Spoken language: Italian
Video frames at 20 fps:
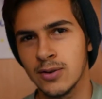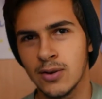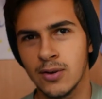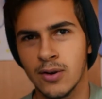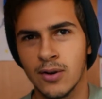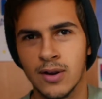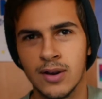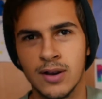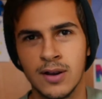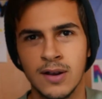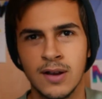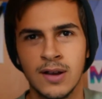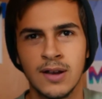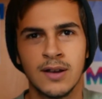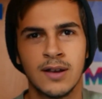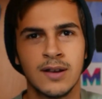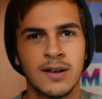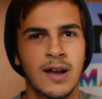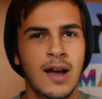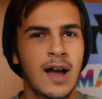io
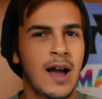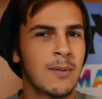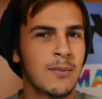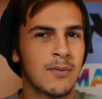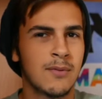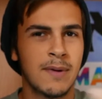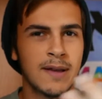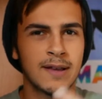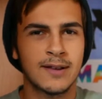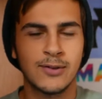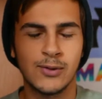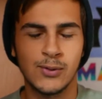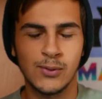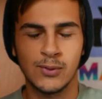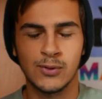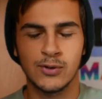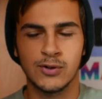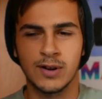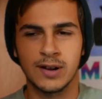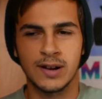amo Mike
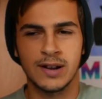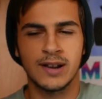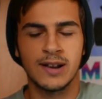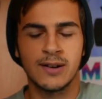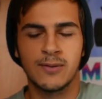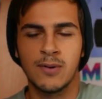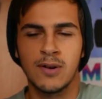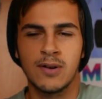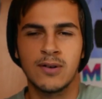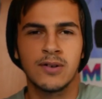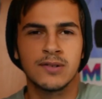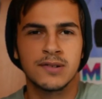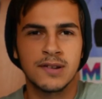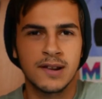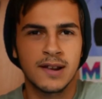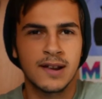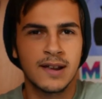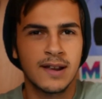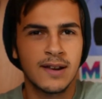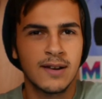Shosha, che è
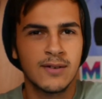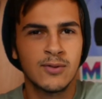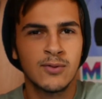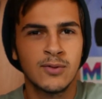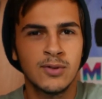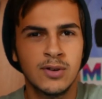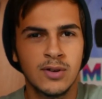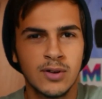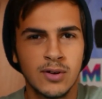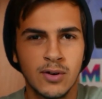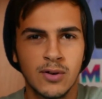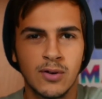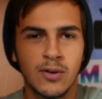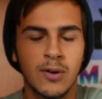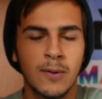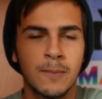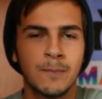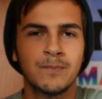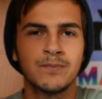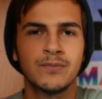qualcosa che è
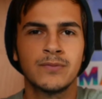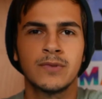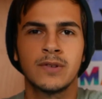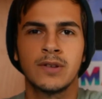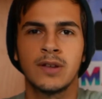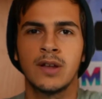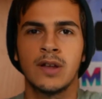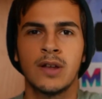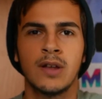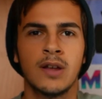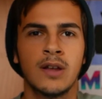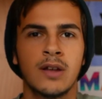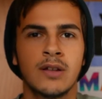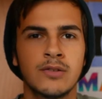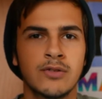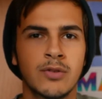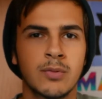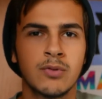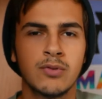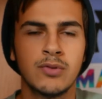l'unico,
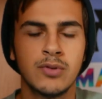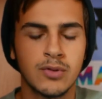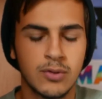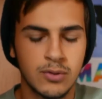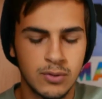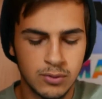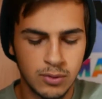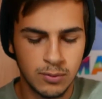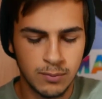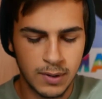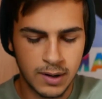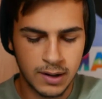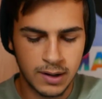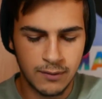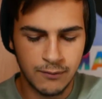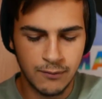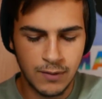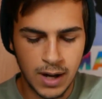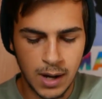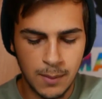diciamo, l'unico
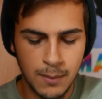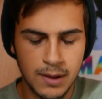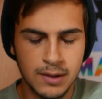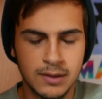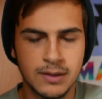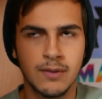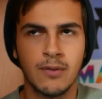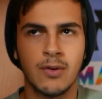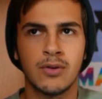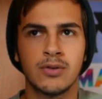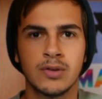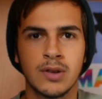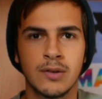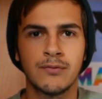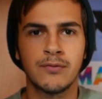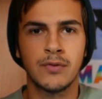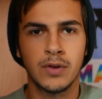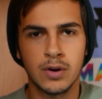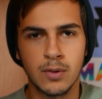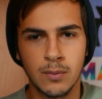youtuber che veramente
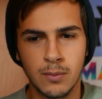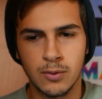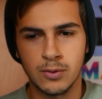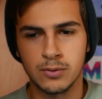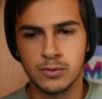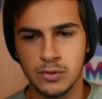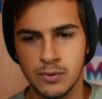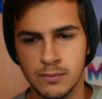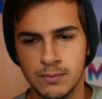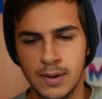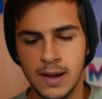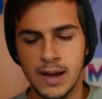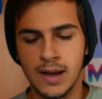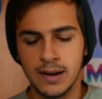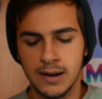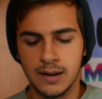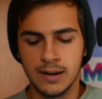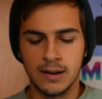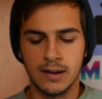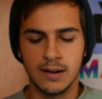voglio davvero molto
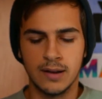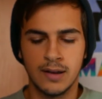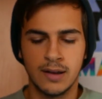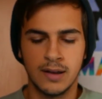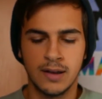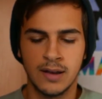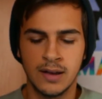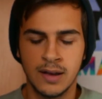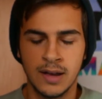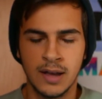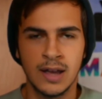bene